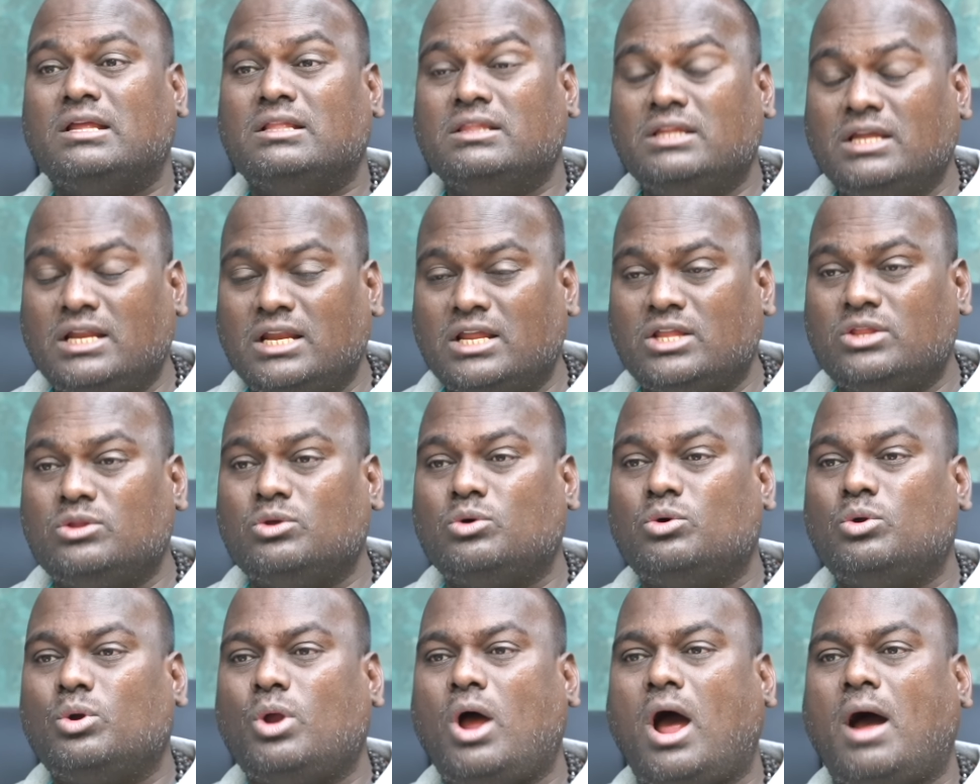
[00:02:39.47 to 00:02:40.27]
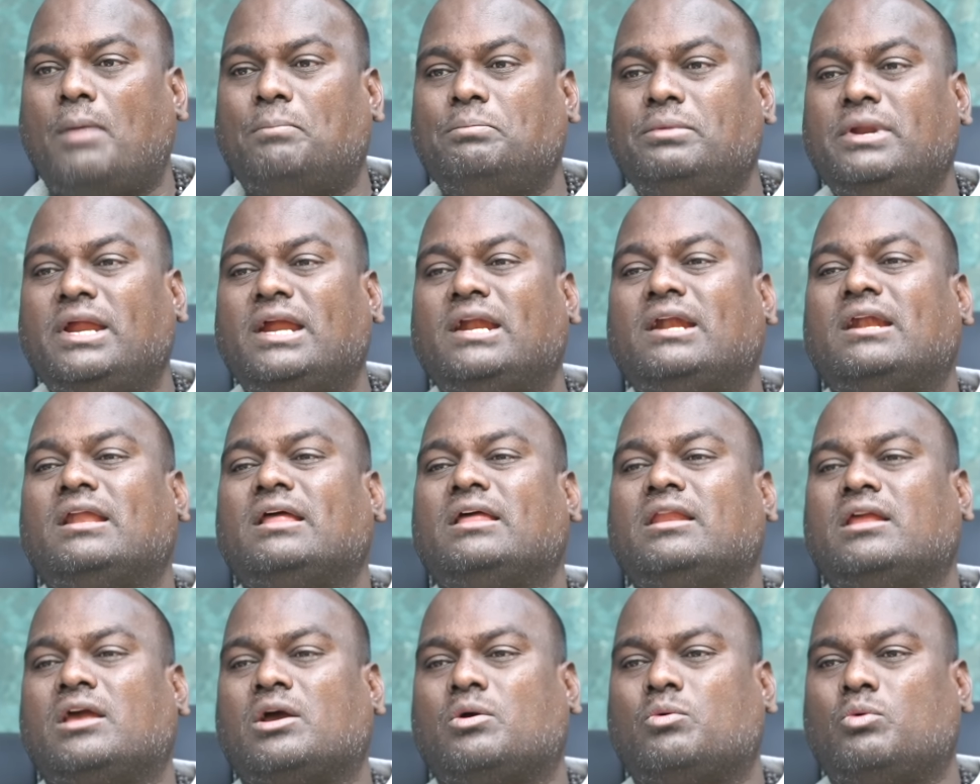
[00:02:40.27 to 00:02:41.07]
தினந்தோறும் அப்டேட்டில்
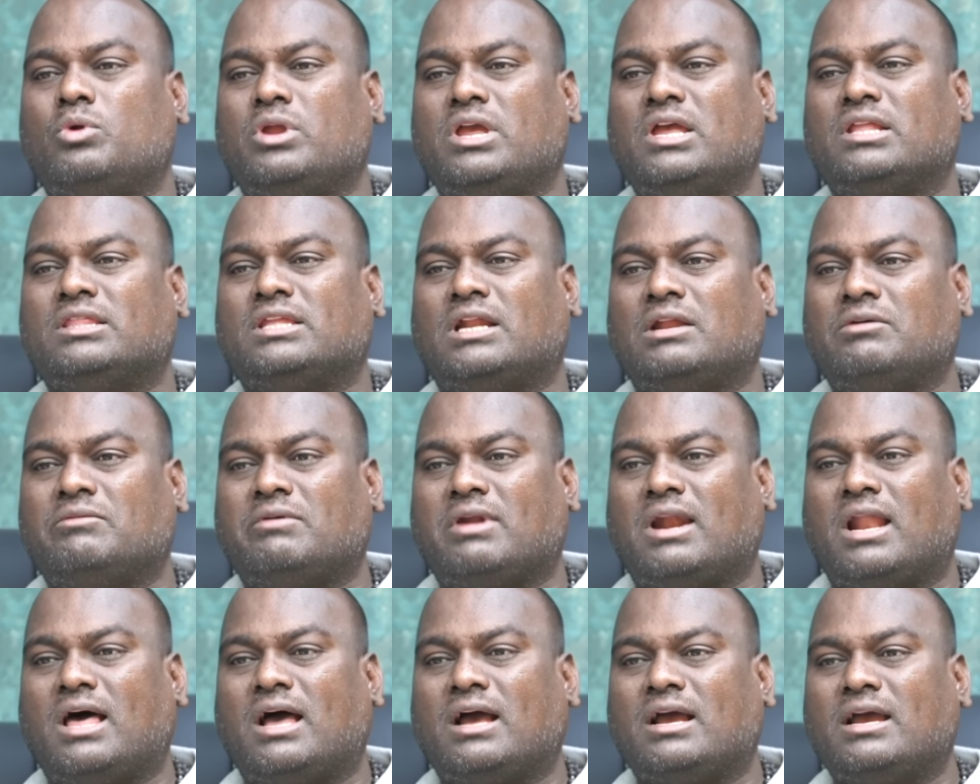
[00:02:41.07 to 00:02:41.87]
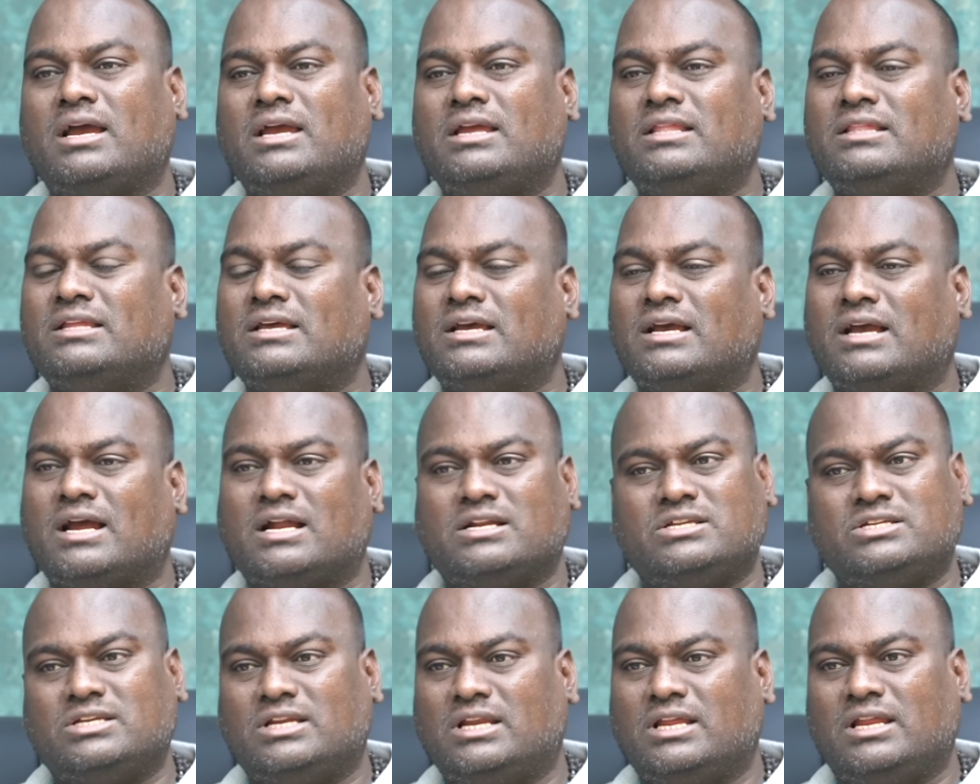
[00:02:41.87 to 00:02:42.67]
இருக்கக்கூடிய தலைவர்களாக இந்த
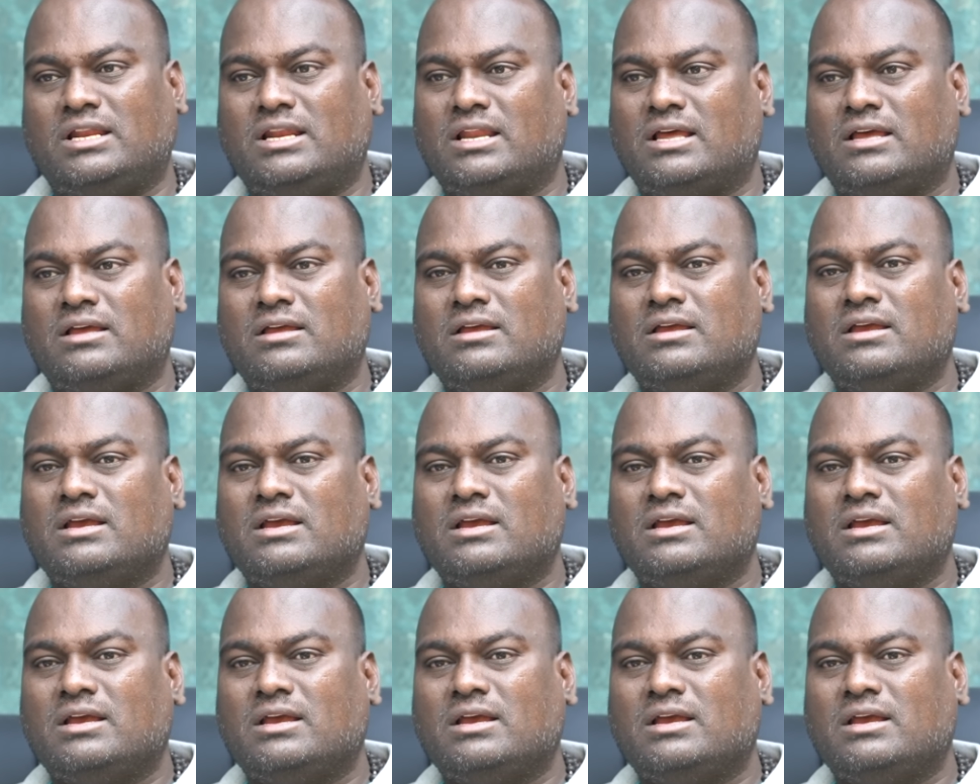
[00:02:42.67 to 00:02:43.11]
கட்சியில் இல்லை